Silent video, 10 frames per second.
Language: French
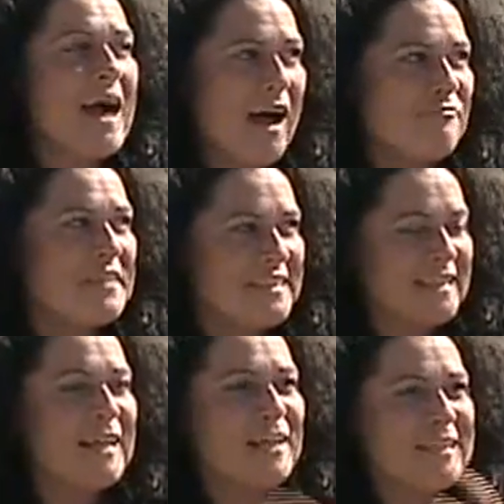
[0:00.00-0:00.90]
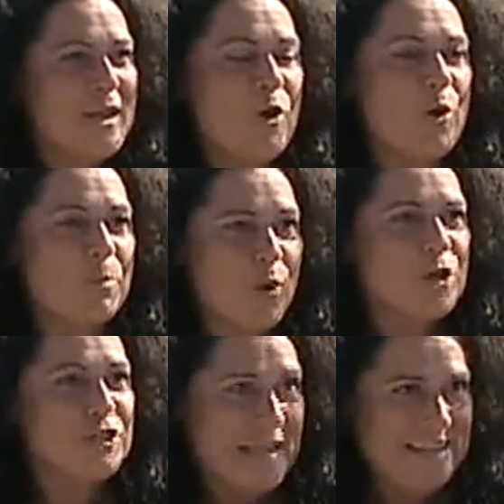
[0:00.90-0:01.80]
En fait, c'est quand tu es un
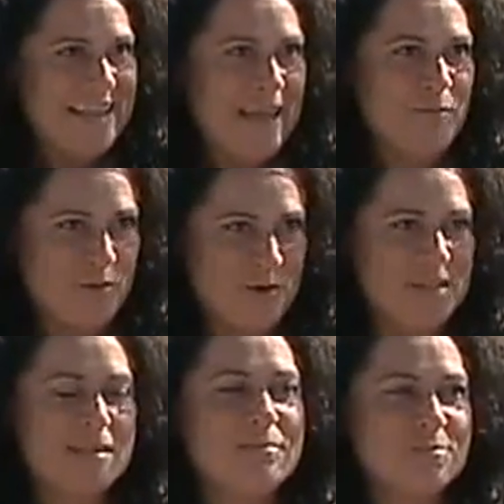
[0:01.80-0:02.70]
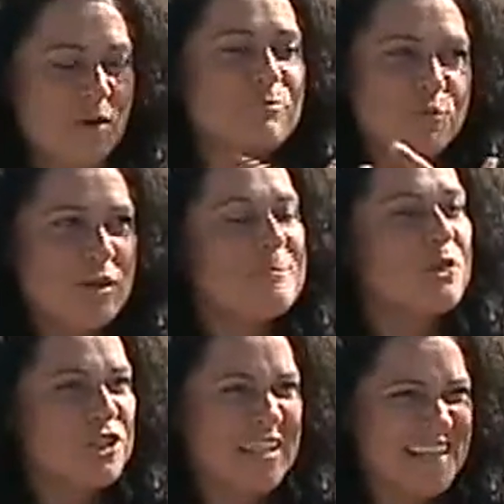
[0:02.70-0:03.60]
proche aidant, OK? Ben, pour moi, les
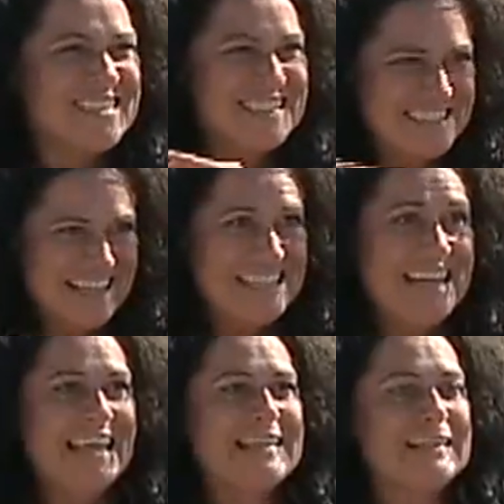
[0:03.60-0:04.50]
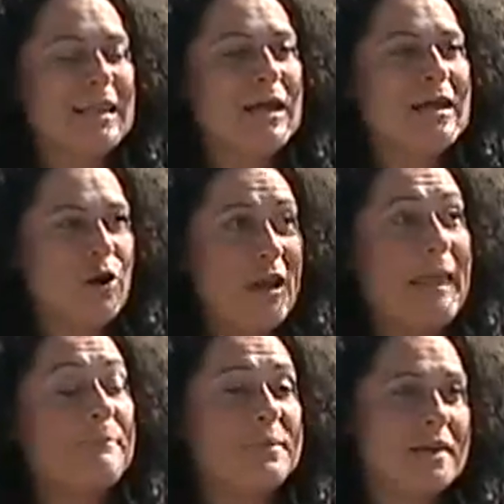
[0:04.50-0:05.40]
proches aidants, c'est des athlètes
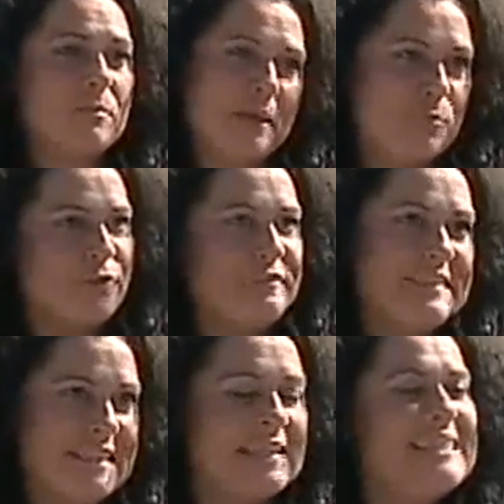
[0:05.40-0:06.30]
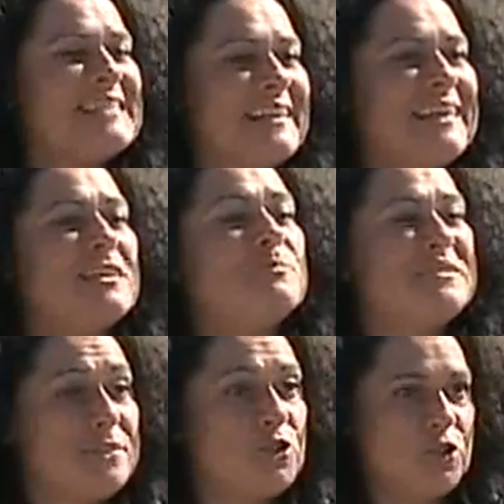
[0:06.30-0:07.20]
olympiques, mais pas physiques, des athlètes
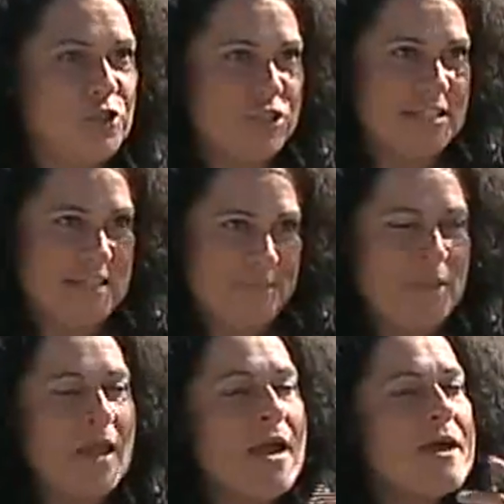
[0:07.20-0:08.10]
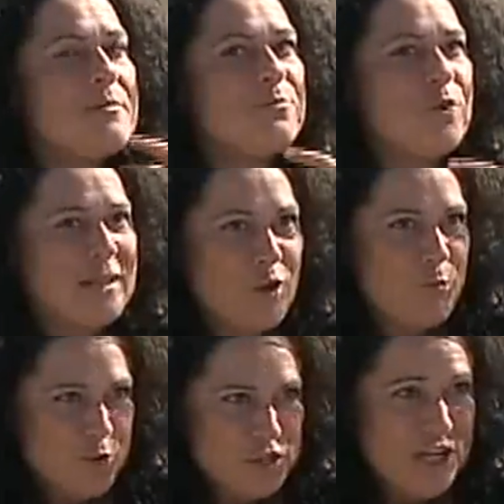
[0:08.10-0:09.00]
psychologiques. Mhm. Pour être
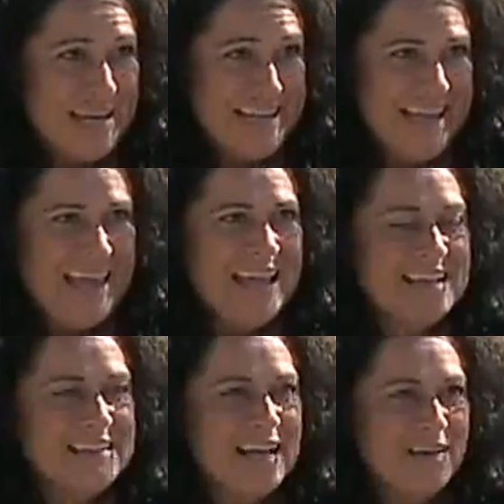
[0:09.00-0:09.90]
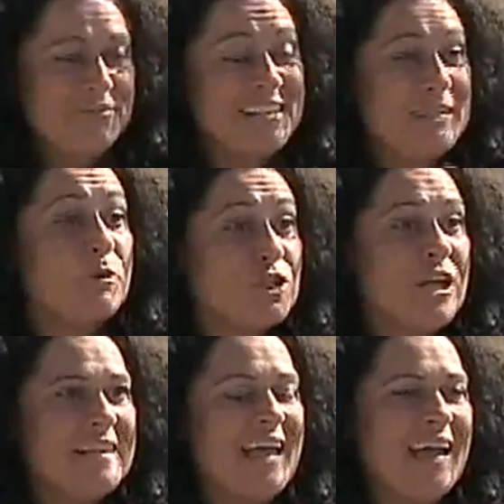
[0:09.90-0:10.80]
un proche aidant, en fait, les proches
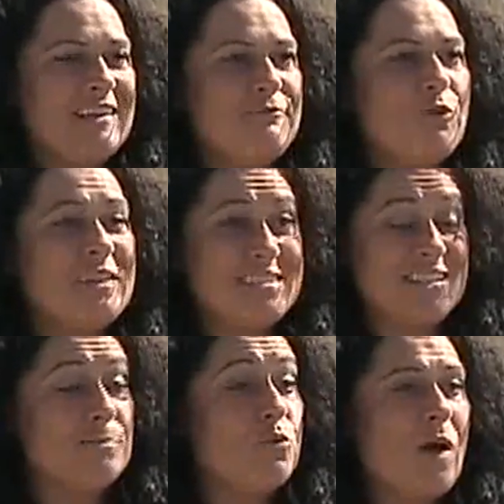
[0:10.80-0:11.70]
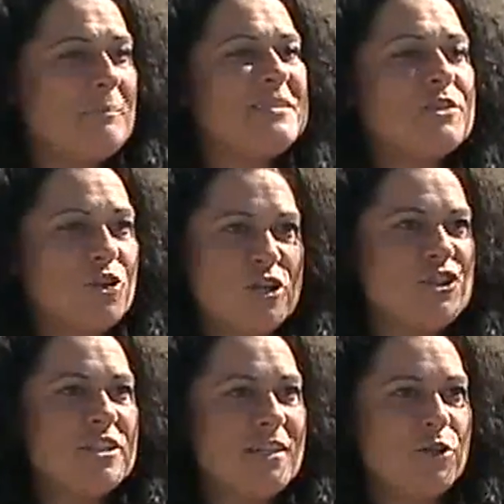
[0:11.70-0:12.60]
aidants, ils font des exploits
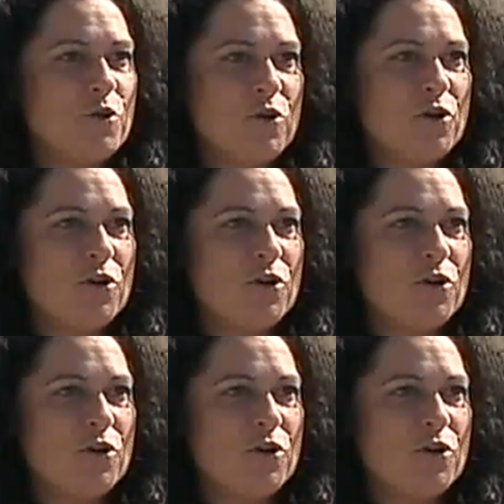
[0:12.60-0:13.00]
psychologiques là,